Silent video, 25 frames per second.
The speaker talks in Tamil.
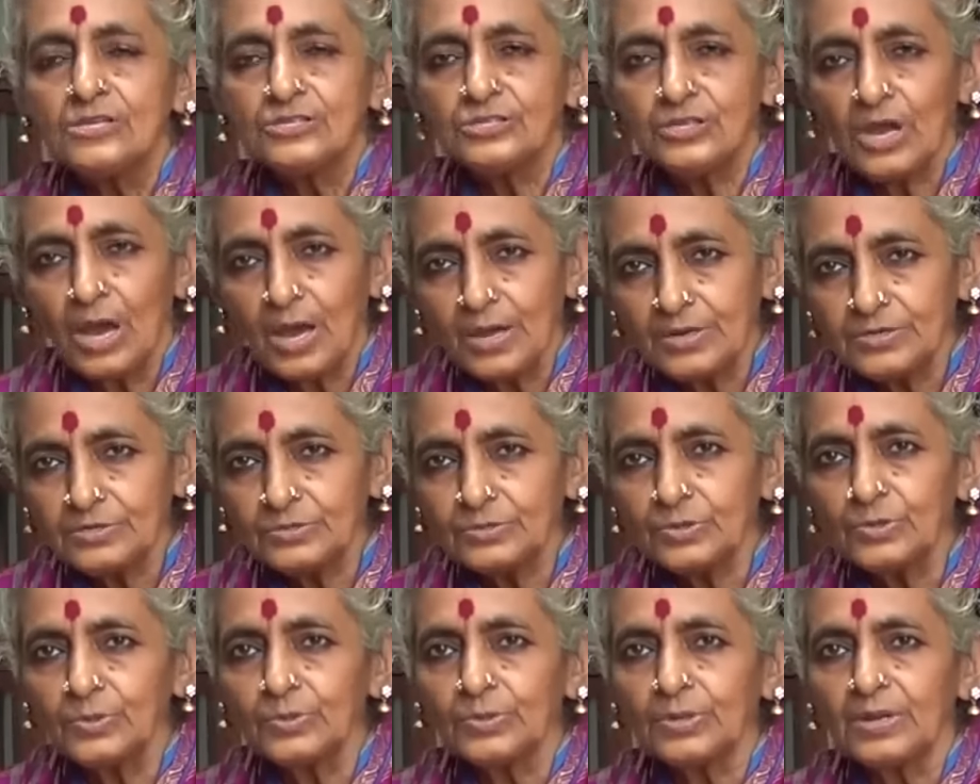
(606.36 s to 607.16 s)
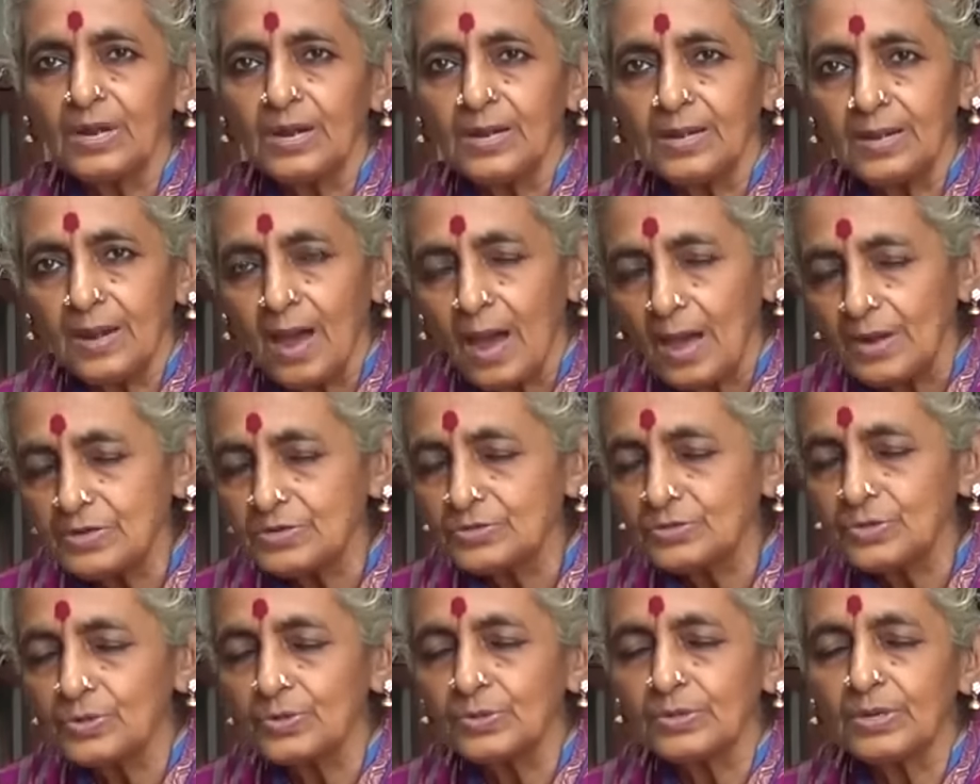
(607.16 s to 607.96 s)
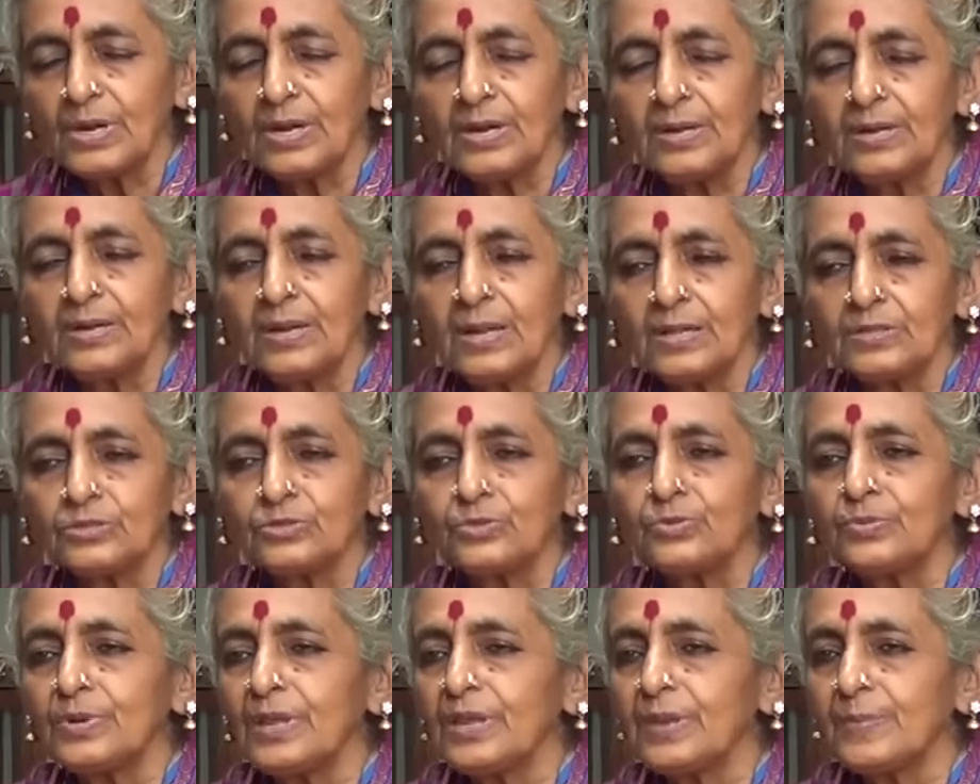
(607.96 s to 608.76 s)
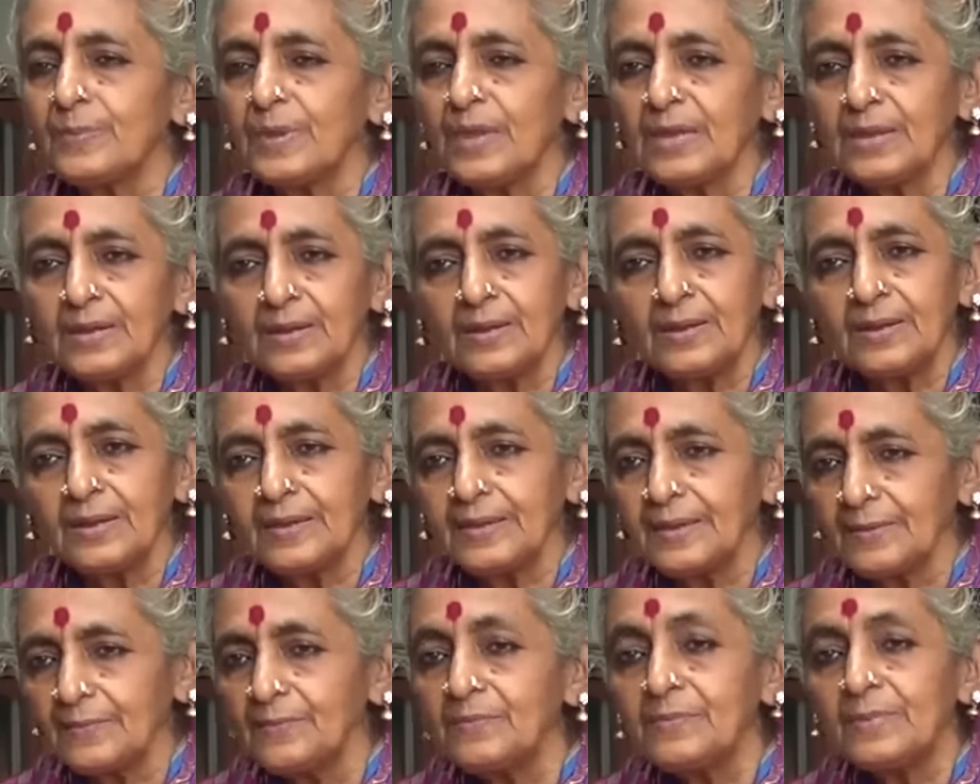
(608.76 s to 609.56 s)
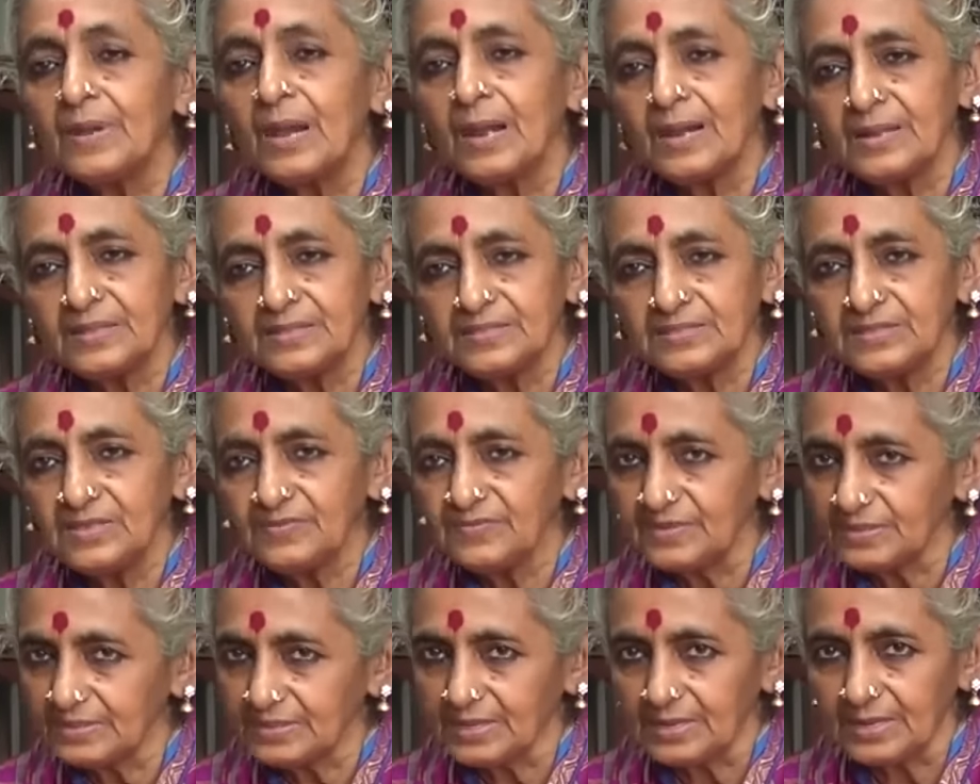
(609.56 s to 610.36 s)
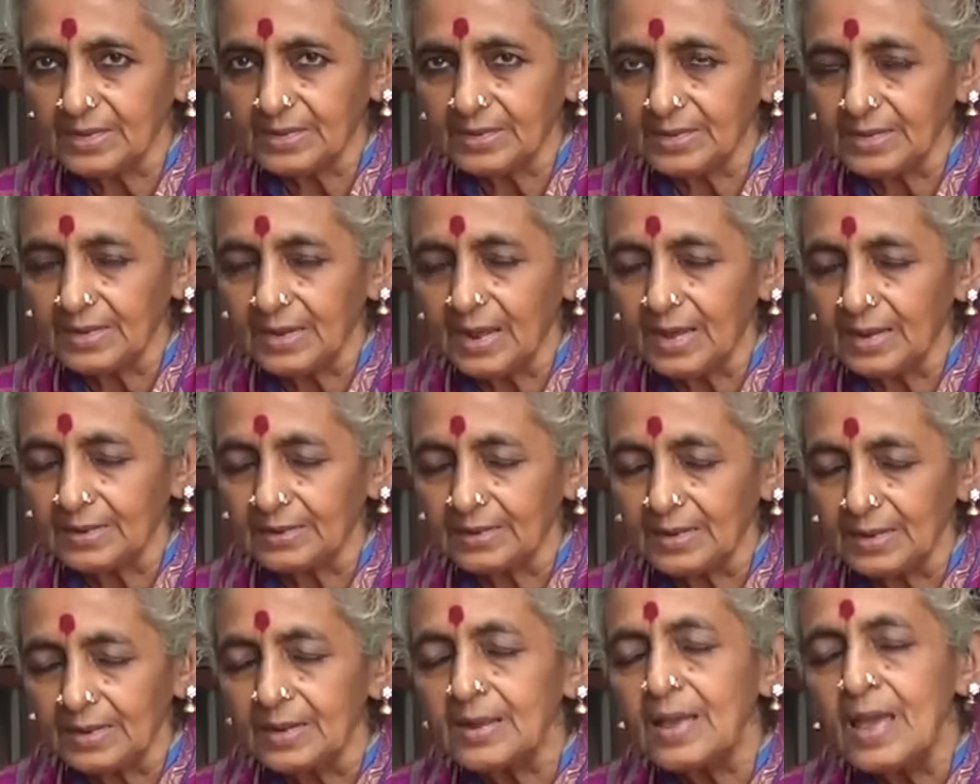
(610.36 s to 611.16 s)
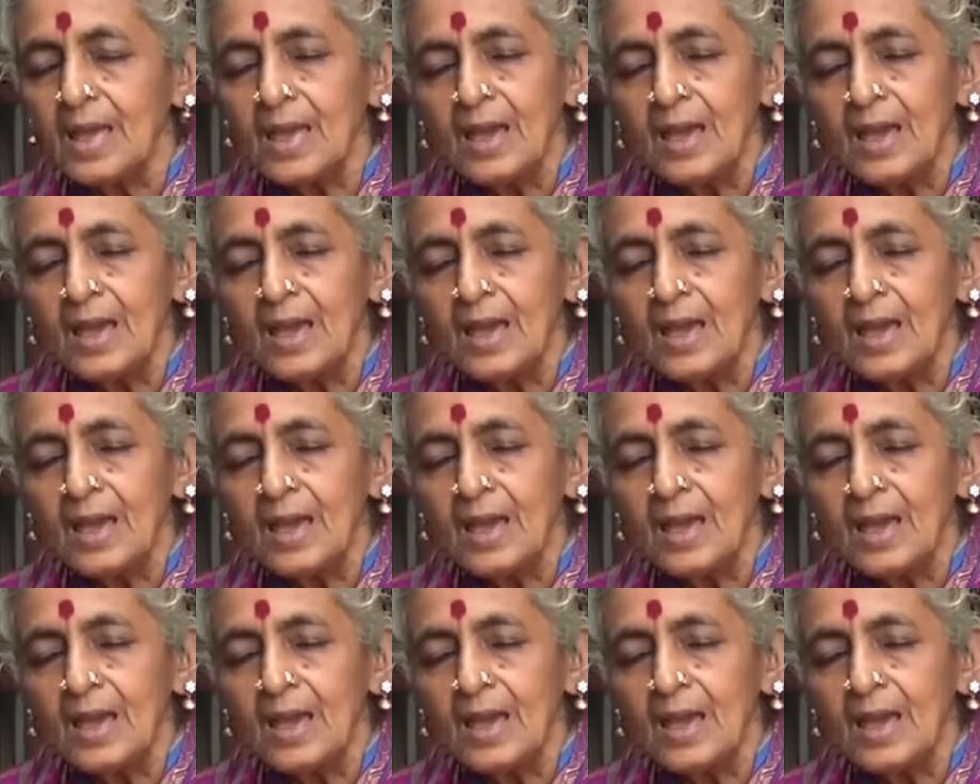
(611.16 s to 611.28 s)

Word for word: சான்றோர்கள் ஆன்றோர்கள் அத்துணை வேர்களையும் நடத்தி வந்திருக்கிறார்கள்